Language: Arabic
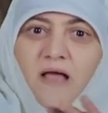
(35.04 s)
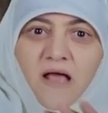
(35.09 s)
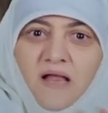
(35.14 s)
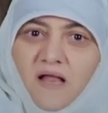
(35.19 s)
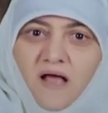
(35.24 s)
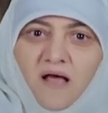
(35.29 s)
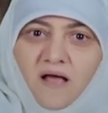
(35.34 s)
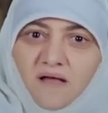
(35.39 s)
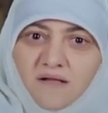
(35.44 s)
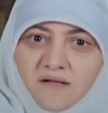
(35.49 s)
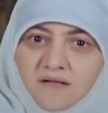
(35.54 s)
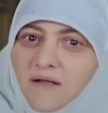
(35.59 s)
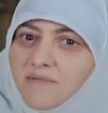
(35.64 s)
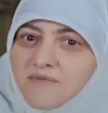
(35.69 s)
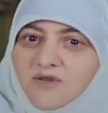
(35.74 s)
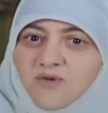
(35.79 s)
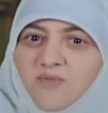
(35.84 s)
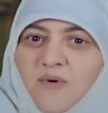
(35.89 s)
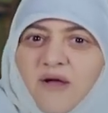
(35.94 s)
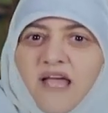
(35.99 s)
قال لا ده
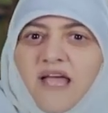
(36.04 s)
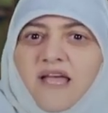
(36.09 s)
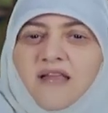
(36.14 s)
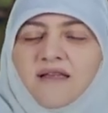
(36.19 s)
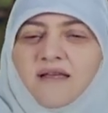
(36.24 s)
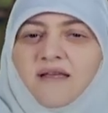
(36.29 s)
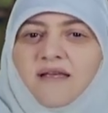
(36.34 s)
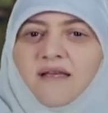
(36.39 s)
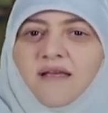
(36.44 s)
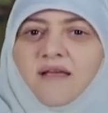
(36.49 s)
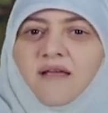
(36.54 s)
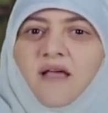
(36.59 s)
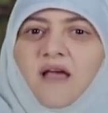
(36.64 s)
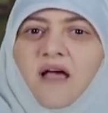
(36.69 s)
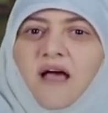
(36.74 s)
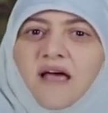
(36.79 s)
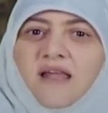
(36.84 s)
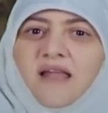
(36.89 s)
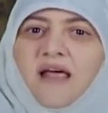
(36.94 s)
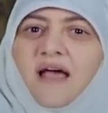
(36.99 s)
مش مكاني
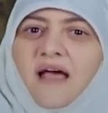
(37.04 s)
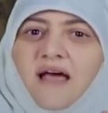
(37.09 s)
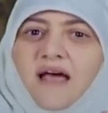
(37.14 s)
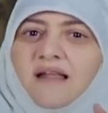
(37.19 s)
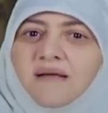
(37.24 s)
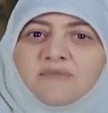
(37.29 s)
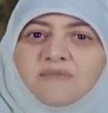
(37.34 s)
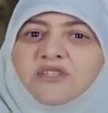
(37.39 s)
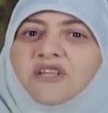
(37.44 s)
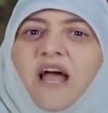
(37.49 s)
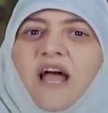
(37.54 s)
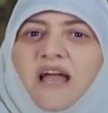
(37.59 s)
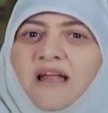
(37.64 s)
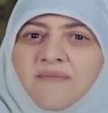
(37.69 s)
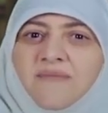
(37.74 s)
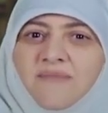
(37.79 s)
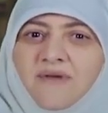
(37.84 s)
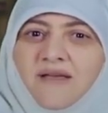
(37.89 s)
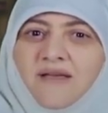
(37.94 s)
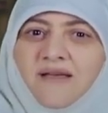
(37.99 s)
انا انا مش ده
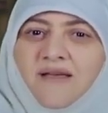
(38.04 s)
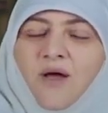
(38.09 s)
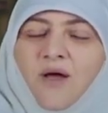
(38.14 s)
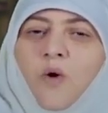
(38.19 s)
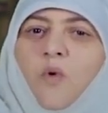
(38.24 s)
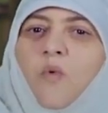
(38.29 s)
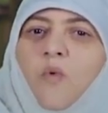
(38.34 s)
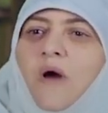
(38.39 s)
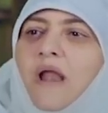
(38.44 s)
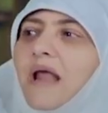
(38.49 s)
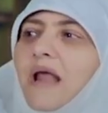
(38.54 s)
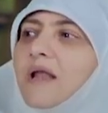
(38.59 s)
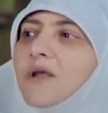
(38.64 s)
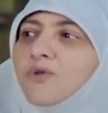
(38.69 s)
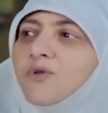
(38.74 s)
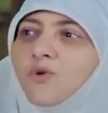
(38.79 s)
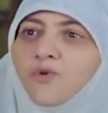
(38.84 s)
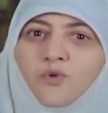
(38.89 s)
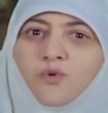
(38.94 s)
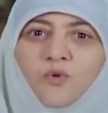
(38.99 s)
حلمي ولا اللي
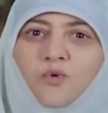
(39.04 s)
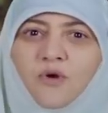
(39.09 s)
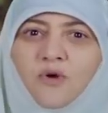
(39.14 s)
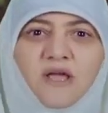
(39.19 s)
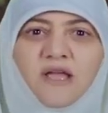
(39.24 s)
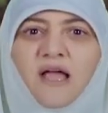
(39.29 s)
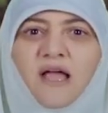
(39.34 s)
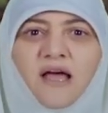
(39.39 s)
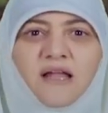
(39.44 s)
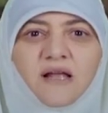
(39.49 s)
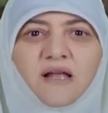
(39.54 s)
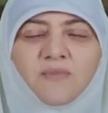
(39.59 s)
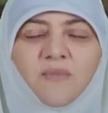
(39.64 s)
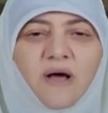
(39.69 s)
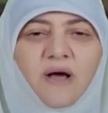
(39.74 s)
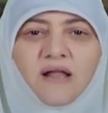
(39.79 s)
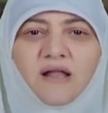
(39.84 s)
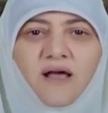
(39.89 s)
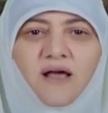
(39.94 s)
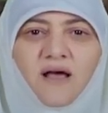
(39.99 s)
انتوا تقولوه ايه يعني
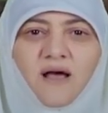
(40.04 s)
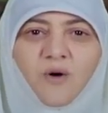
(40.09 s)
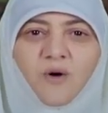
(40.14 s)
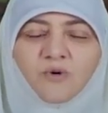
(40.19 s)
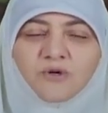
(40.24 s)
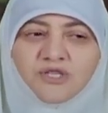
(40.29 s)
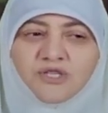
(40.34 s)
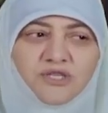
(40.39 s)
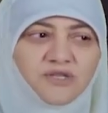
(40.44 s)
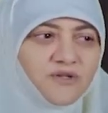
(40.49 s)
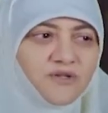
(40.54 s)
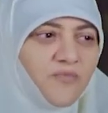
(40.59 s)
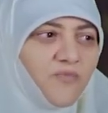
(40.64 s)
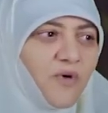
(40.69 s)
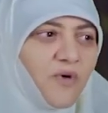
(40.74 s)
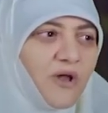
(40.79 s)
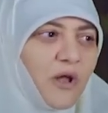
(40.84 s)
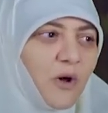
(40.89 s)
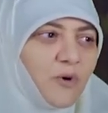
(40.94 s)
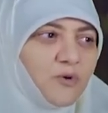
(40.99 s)
انا اخش
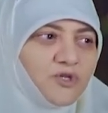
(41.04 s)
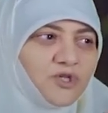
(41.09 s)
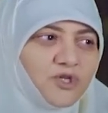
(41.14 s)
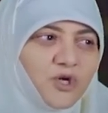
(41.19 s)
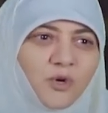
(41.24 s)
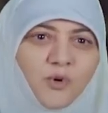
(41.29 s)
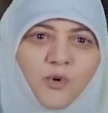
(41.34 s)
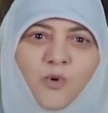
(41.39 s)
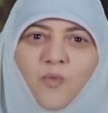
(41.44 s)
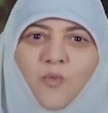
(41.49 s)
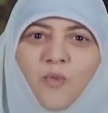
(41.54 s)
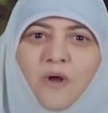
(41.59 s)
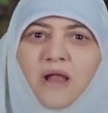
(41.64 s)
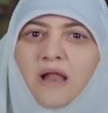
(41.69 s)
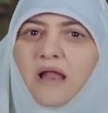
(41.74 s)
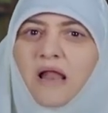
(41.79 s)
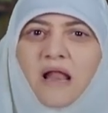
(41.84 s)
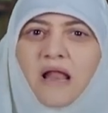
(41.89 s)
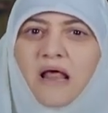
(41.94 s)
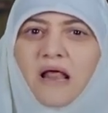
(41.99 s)
طب ولا اخش علوم
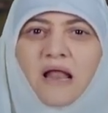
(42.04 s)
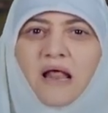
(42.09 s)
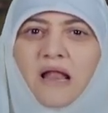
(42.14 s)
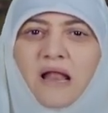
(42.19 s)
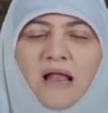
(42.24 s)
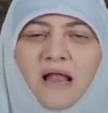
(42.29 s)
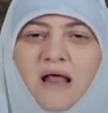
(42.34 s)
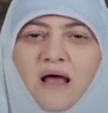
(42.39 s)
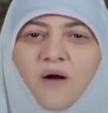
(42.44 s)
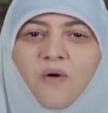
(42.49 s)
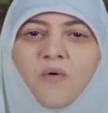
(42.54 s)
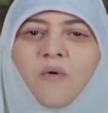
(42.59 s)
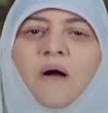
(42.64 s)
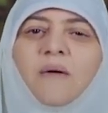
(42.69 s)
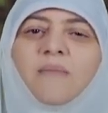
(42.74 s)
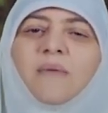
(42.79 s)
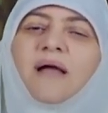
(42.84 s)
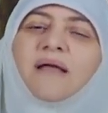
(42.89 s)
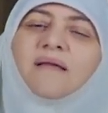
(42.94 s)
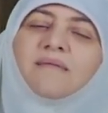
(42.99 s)
ولا لا لا لا لا, لا.
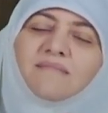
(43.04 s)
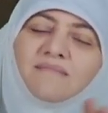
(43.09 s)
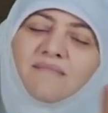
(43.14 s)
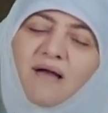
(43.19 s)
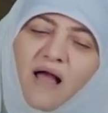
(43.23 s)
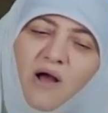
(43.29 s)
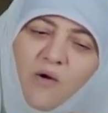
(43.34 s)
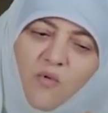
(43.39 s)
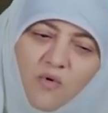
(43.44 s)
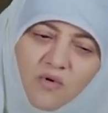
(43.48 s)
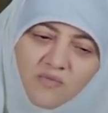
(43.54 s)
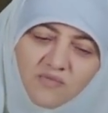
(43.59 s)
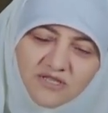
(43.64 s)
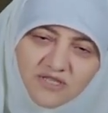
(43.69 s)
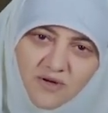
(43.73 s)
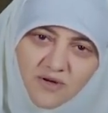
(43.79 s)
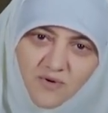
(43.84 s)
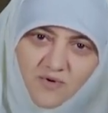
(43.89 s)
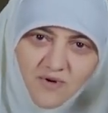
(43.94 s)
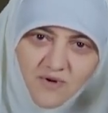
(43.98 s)
وقام جاي محول
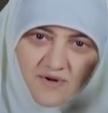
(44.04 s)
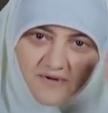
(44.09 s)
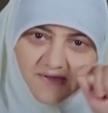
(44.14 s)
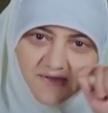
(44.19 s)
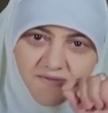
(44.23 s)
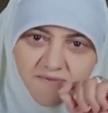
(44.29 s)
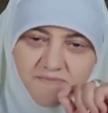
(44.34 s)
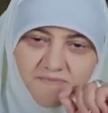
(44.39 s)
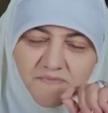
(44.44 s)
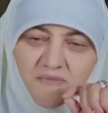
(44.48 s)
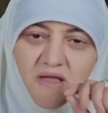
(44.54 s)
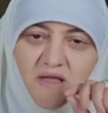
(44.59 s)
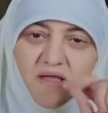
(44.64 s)
مساره خالص